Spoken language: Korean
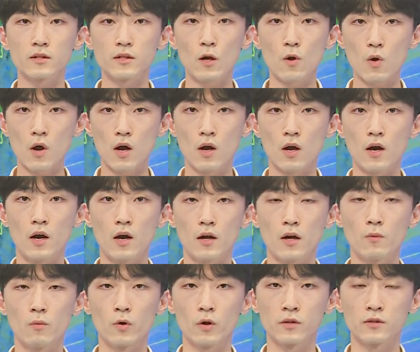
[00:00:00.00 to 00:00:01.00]
상황
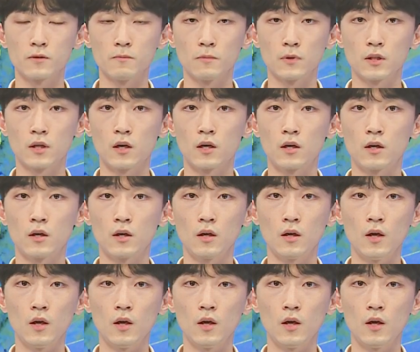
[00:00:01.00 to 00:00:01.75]
알아보겠습니다.